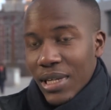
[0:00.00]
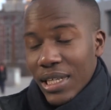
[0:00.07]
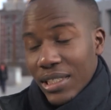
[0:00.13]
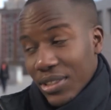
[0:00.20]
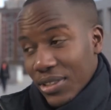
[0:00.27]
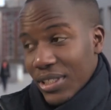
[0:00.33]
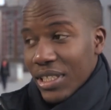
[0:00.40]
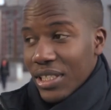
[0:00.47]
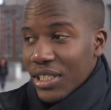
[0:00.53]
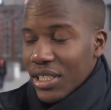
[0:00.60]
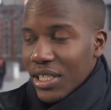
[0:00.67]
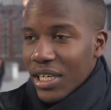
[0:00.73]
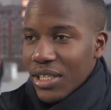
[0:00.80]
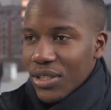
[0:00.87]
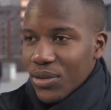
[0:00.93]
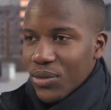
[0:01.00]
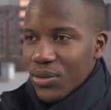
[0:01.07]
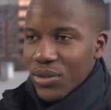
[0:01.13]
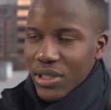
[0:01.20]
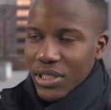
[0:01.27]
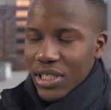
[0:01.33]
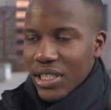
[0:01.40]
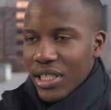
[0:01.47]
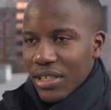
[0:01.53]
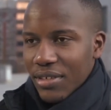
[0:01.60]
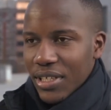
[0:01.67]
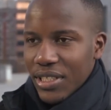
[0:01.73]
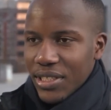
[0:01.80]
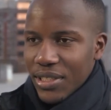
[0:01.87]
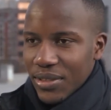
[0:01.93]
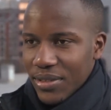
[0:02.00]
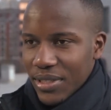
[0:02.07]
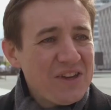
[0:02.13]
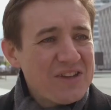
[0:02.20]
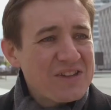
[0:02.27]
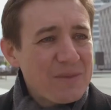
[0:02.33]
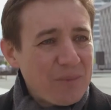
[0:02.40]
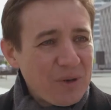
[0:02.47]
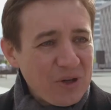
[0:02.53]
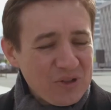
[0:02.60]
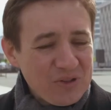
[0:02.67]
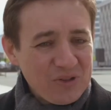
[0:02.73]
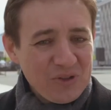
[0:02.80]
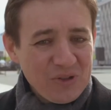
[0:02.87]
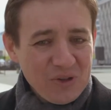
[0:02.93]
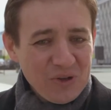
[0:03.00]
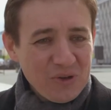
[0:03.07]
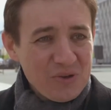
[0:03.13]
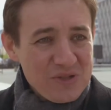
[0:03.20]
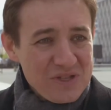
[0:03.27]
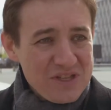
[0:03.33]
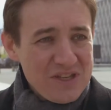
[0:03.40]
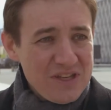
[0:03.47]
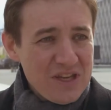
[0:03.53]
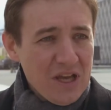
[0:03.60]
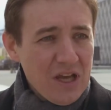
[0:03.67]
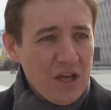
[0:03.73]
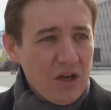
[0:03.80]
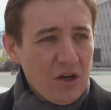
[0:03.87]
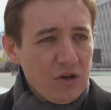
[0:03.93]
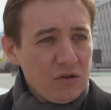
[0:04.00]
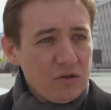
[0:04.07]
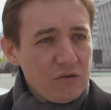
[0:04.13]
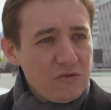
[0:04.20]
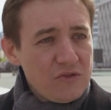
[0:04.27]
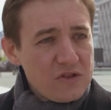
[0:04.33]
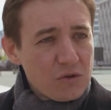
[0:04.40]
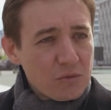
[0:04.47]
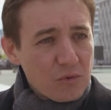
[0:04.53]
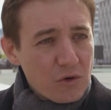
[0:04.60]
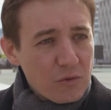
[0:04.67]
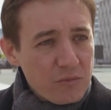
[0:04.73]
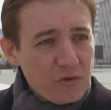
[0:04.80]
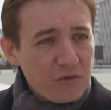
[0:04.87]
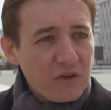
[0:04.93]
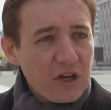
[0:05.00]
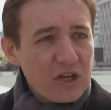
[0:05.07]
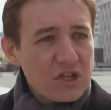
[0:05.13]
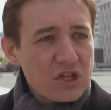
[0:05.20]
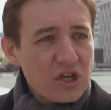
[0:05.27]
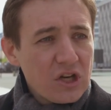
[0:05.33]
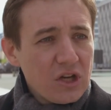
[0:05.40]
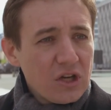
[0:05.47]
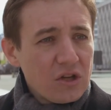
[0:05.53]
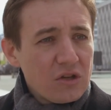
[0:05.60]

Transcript: les anciennes générations ont déjà traversé en Ils apportent euh, aussi euh, une vision beaucoup plus fraîche